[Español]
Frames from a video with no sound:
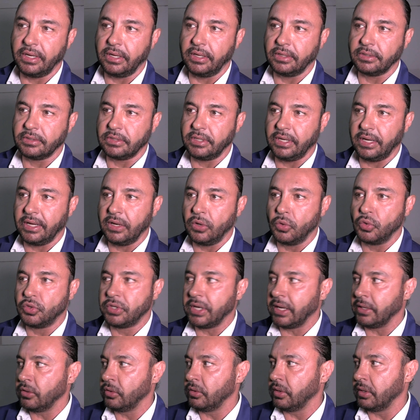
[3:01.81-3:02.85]
eh, siguen
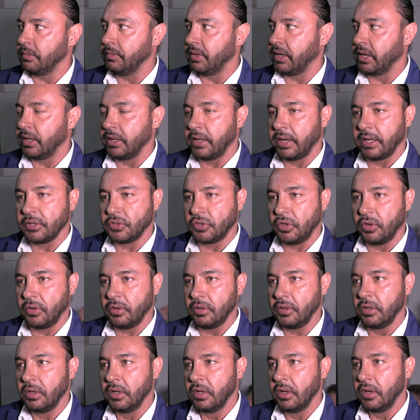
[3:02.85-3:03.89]
luchando de mi generación,
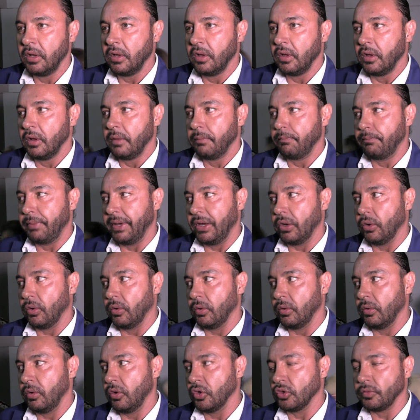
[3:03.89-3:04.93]

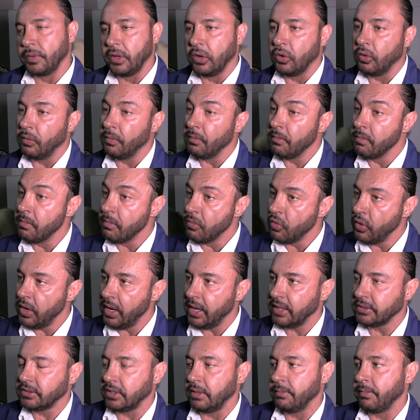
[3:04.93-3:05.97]
pero los veo
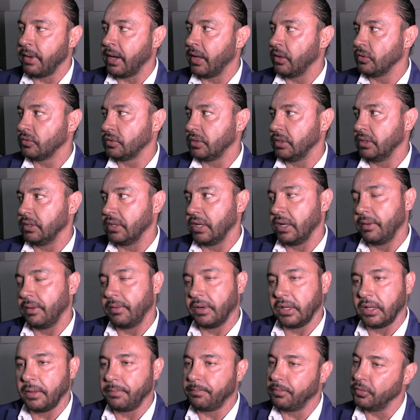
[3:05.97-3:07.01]
muy lastimados y la
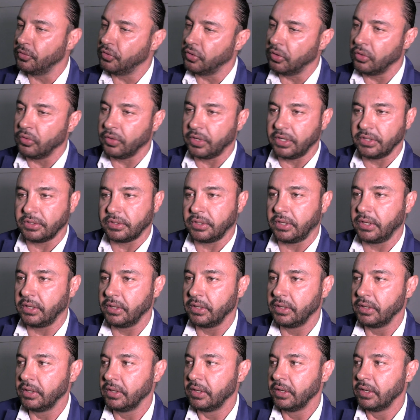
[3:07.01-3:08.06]
verdad pues, yo no quise
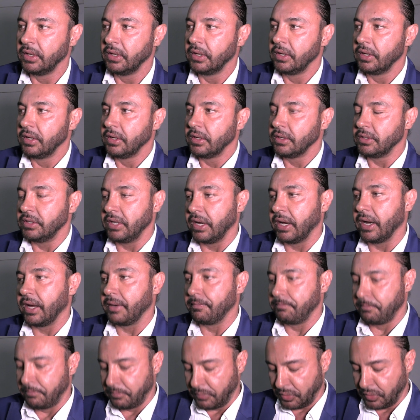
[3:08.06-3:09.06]
llegar